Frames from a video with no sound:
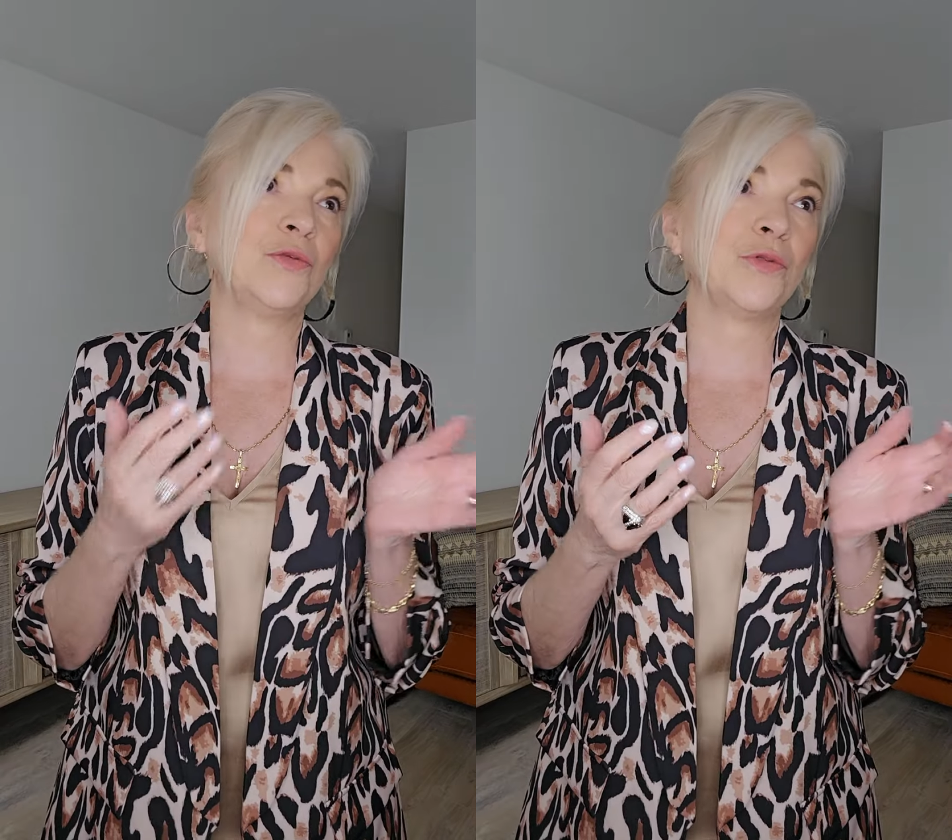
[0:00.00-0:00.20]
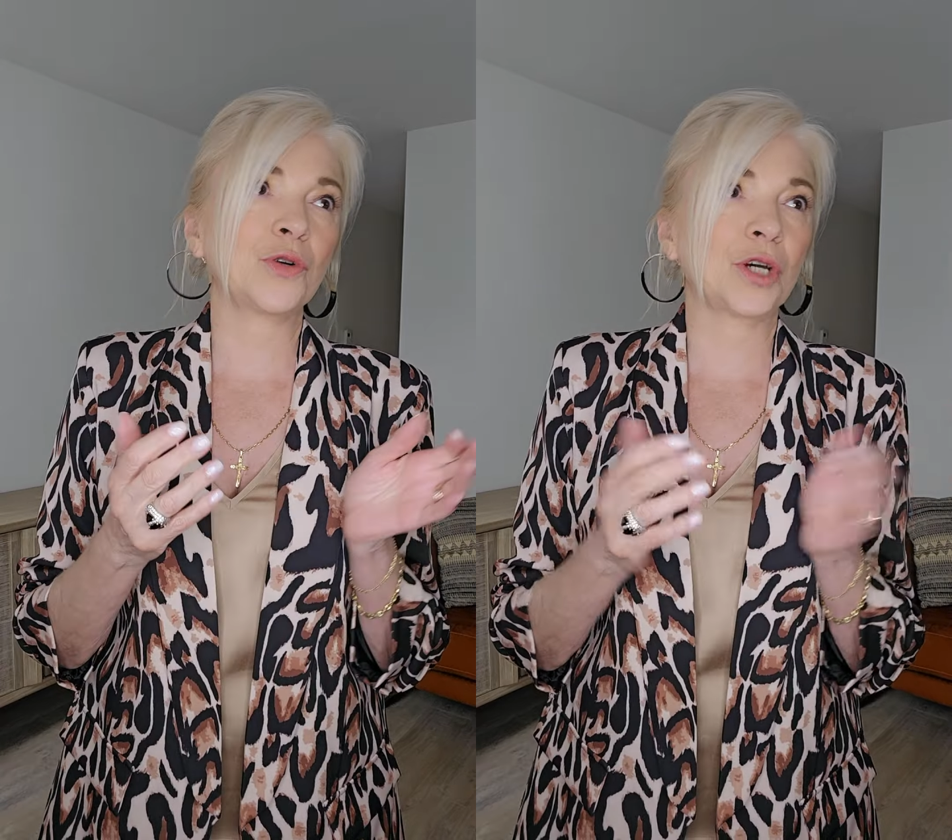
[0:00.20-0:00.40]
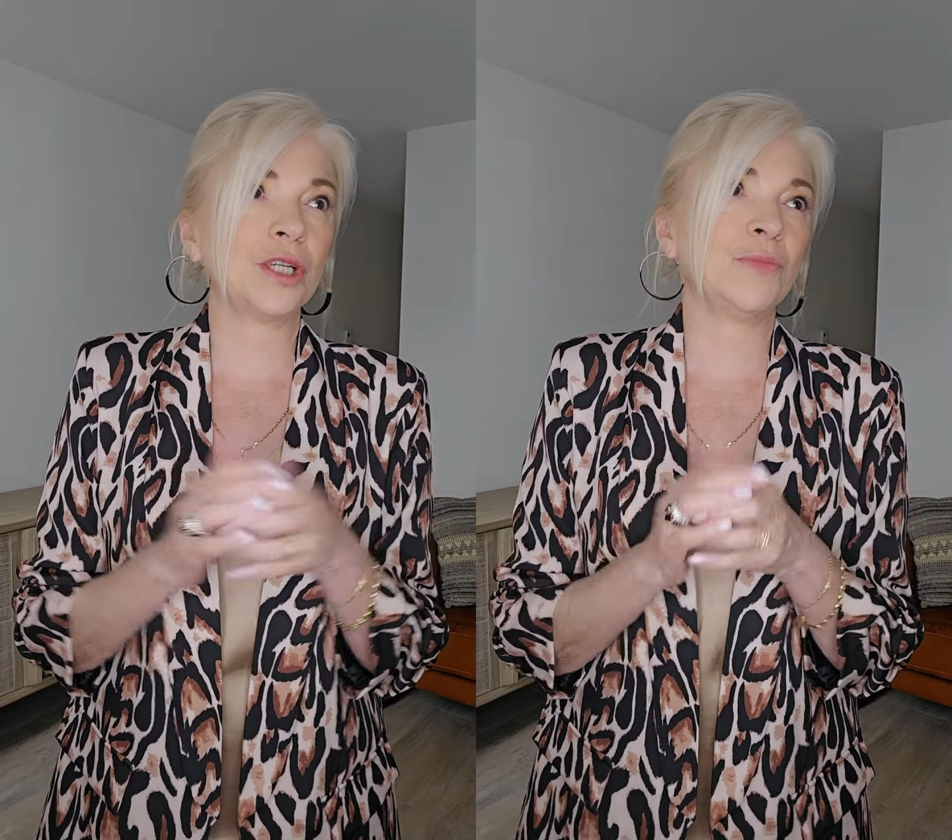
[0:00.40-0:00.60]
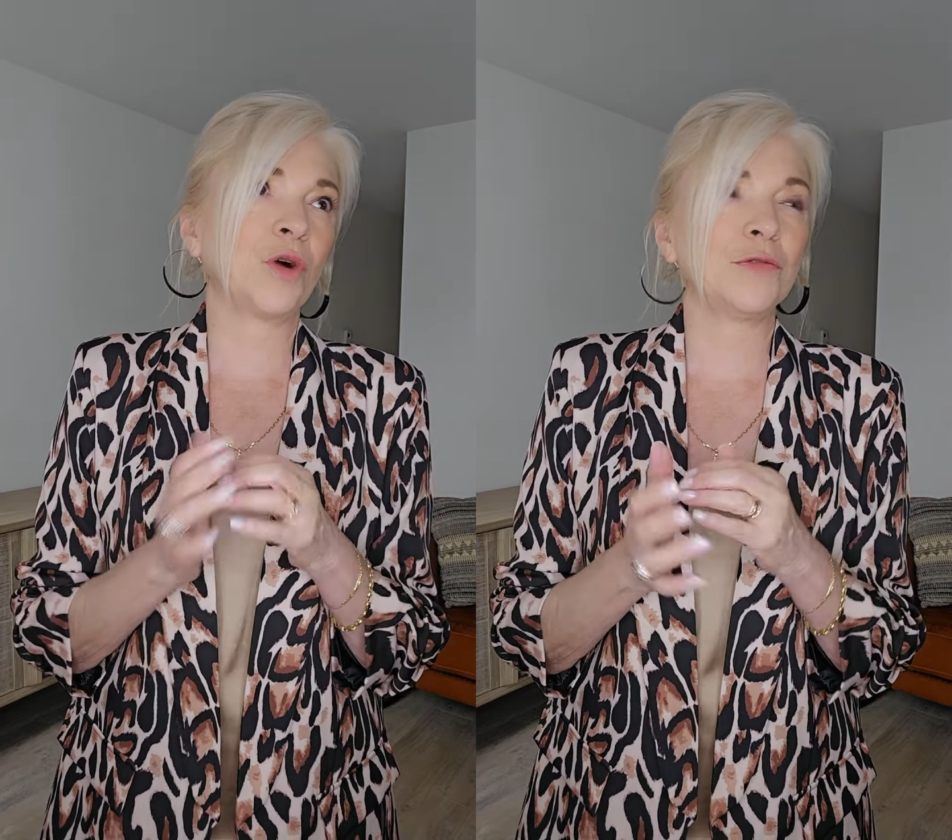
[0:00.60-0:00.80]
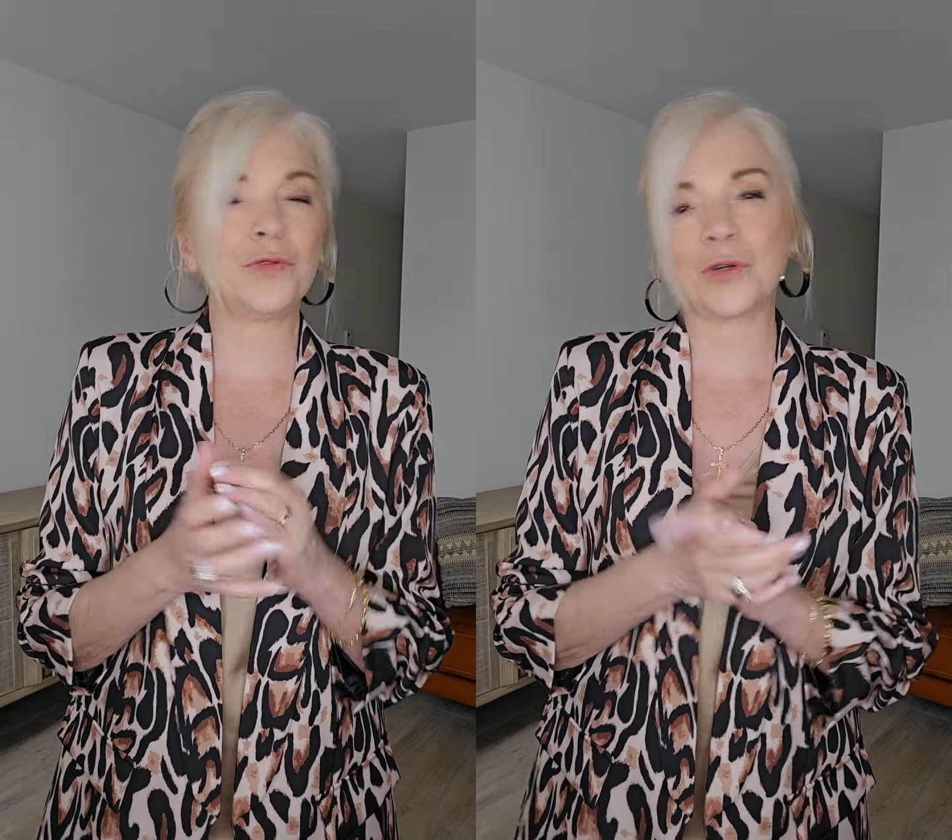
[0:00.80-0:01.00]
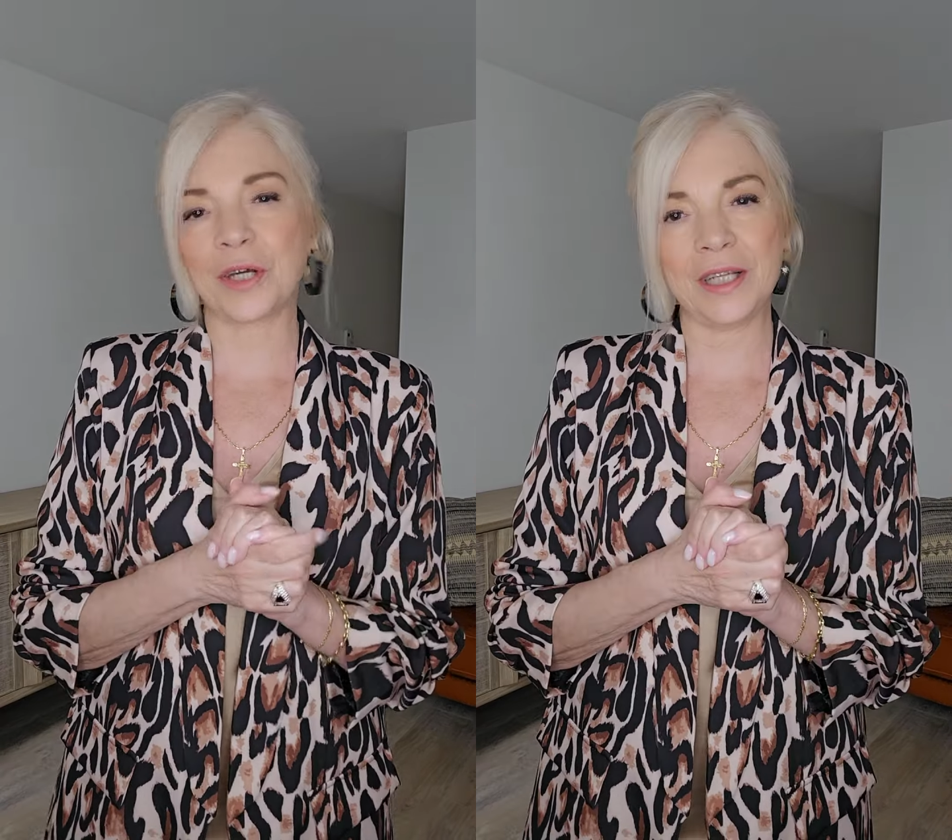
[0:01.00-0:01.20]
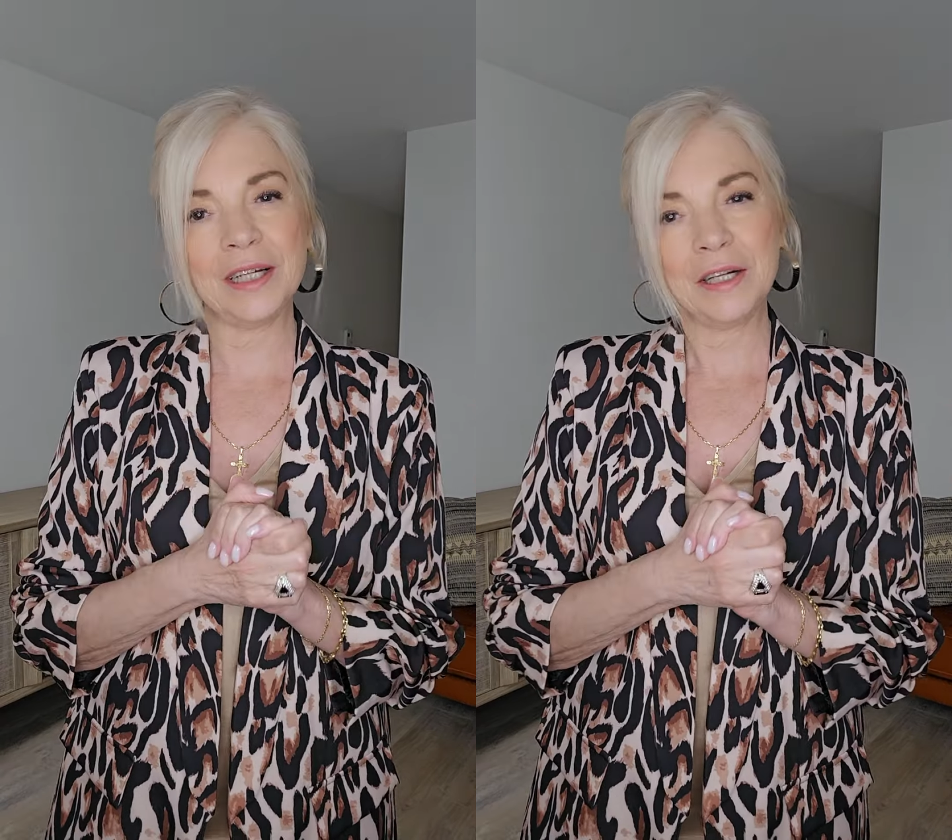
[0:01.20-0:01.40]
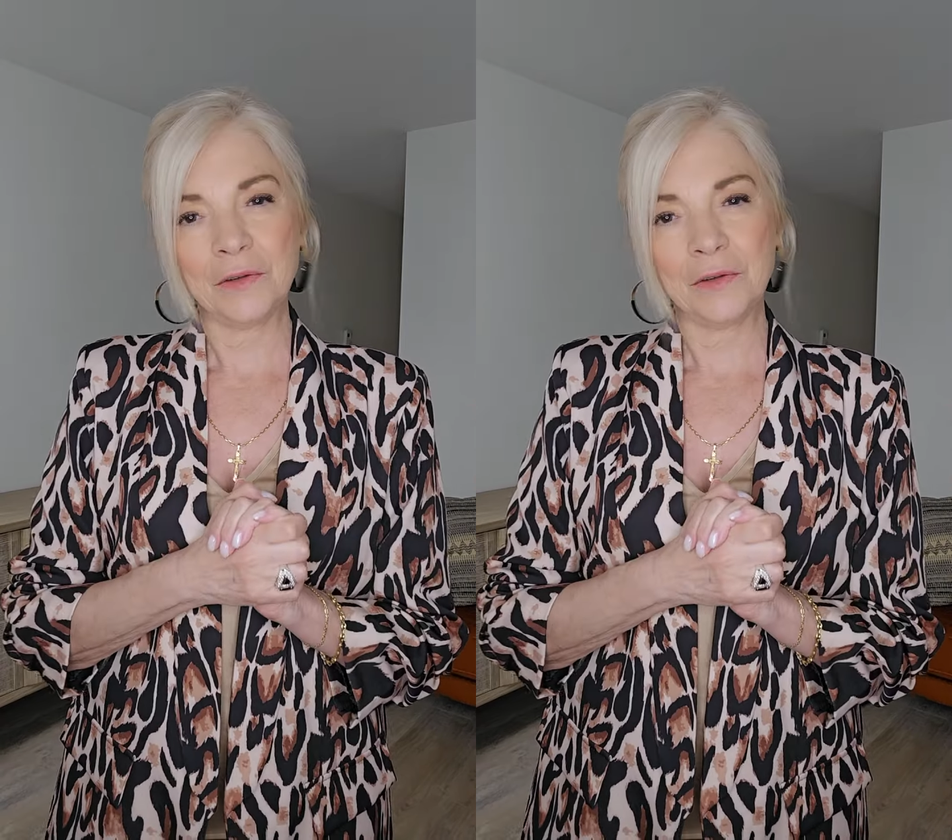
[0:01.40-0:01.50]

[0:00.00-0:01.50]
fleuri, moins fleuri.